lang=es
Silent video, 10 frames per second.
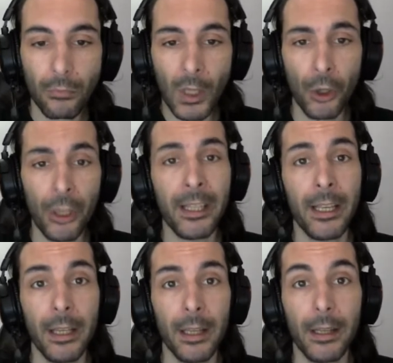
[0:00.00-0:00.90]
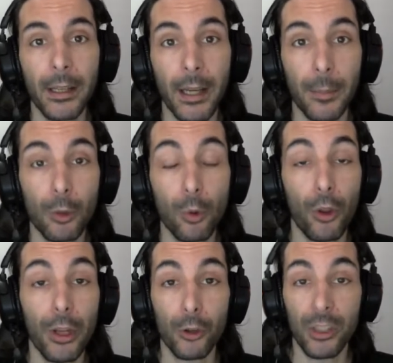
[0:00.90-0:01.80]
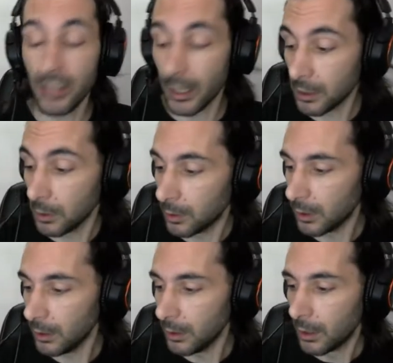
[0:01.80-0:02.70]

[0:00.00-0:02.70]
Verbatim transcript: con este capítulo de noticias, ¿sí?